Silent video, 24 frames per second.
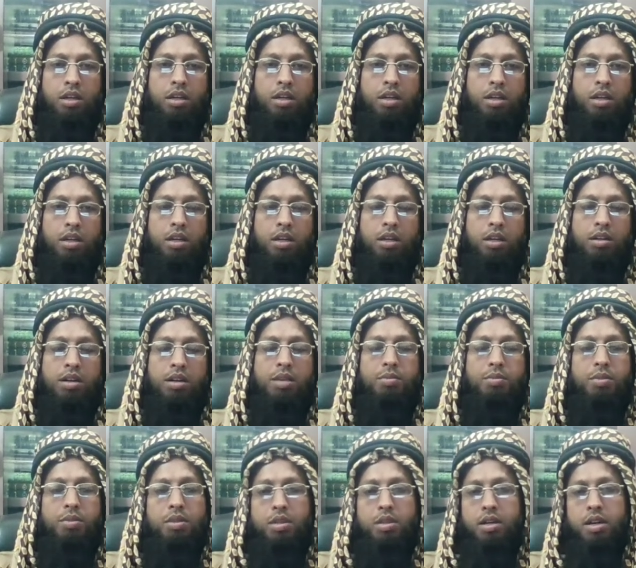
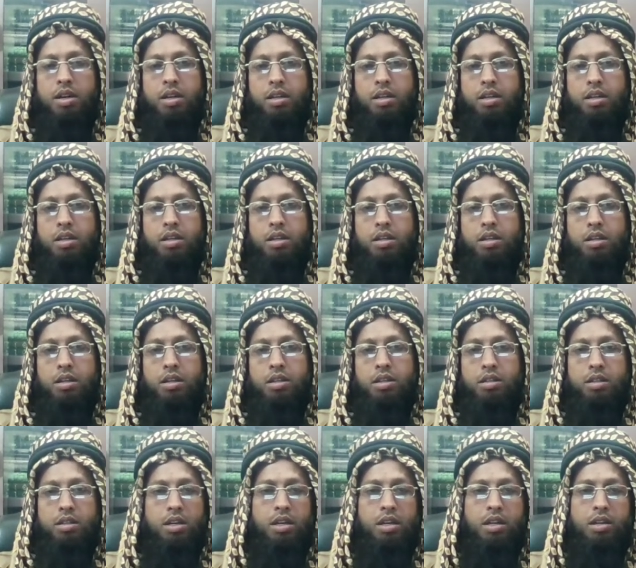একামতের আগে
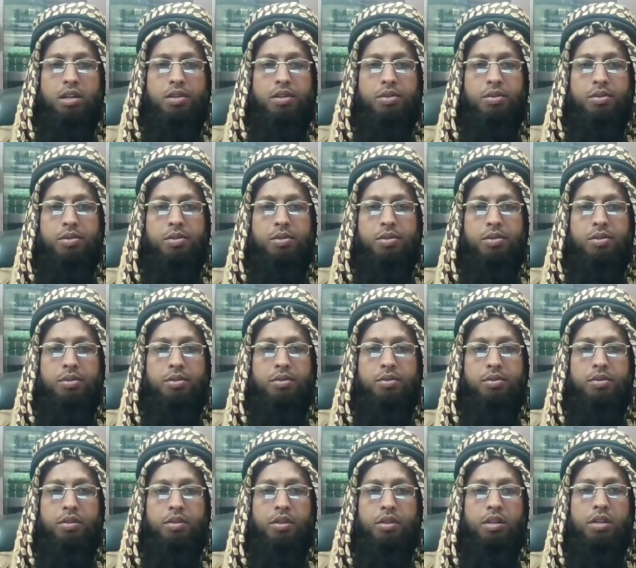দাঁড়ানো
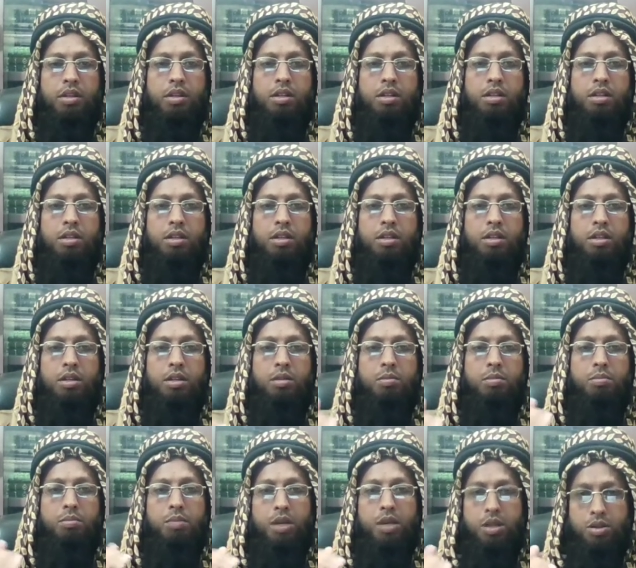এটি
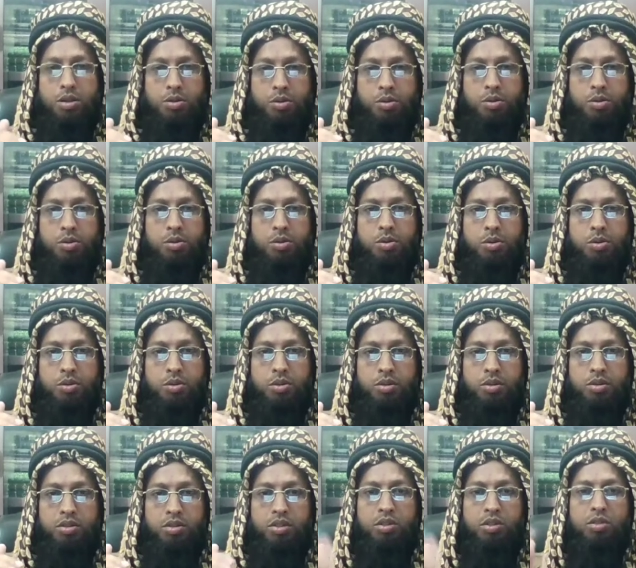মাকরুফ
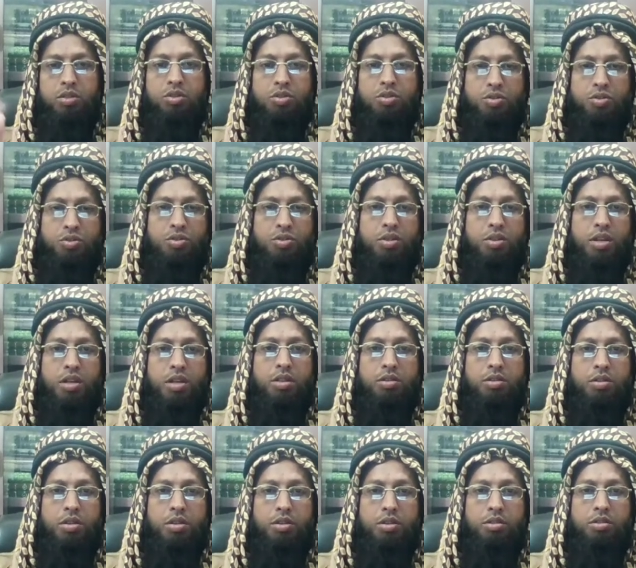যেহেতু সন্ন্যাত
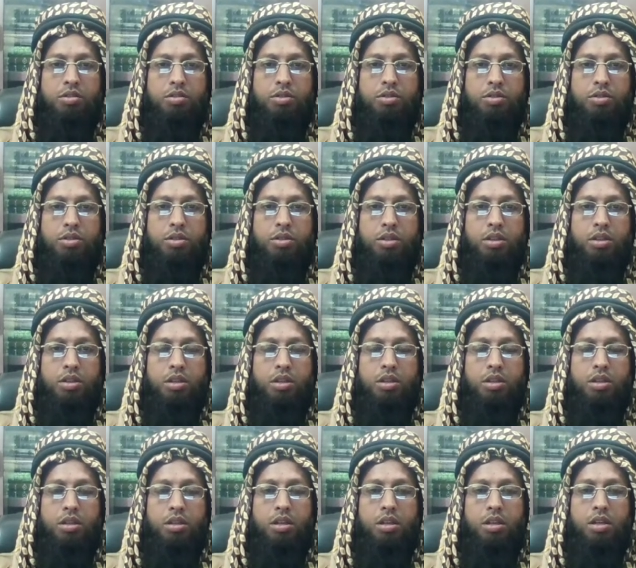তরক হচ্ছে
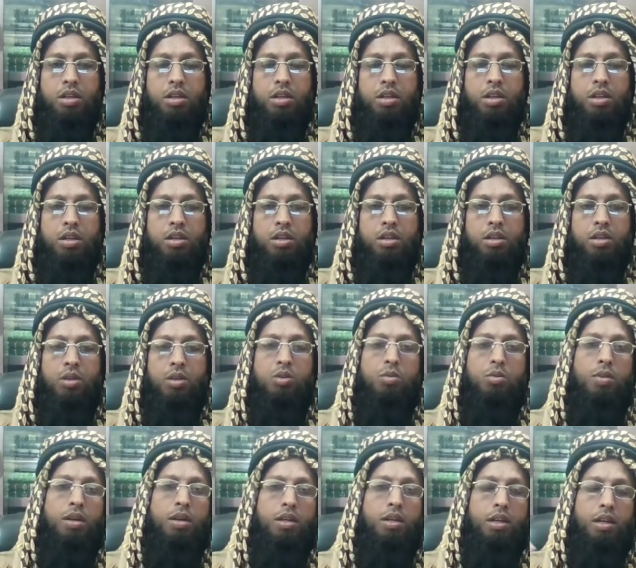কেউ বা
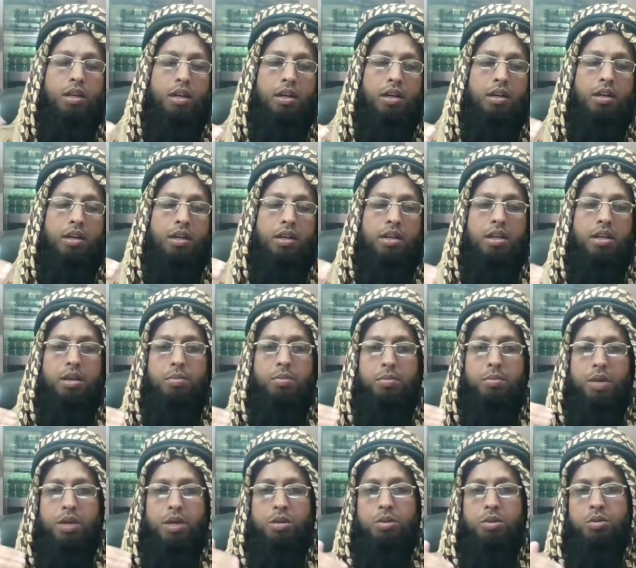এটাকে
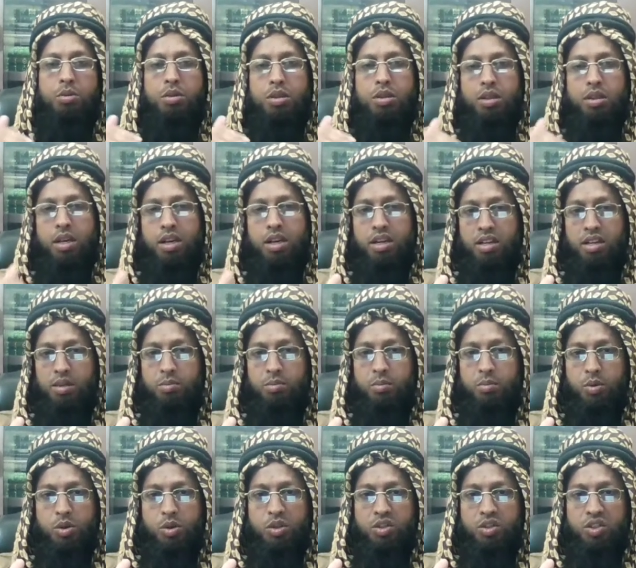মাকরুয়ে তাহারিম
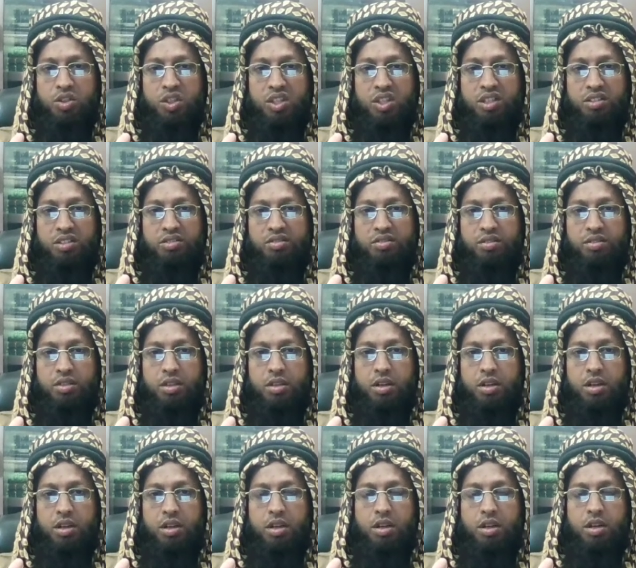বলেছেন
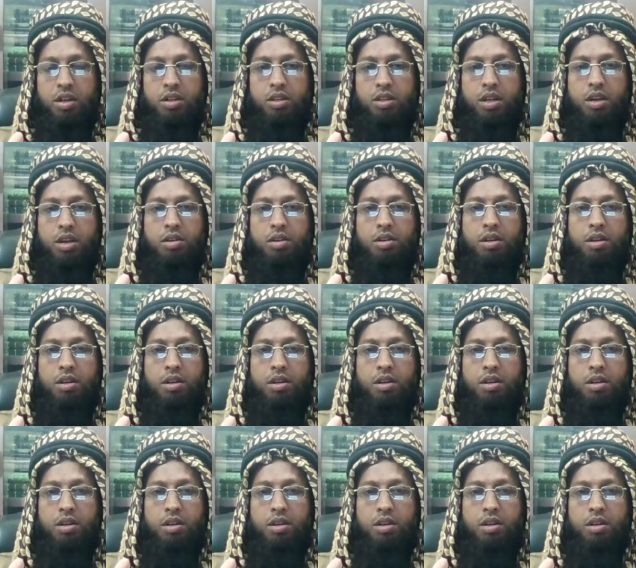তাহলে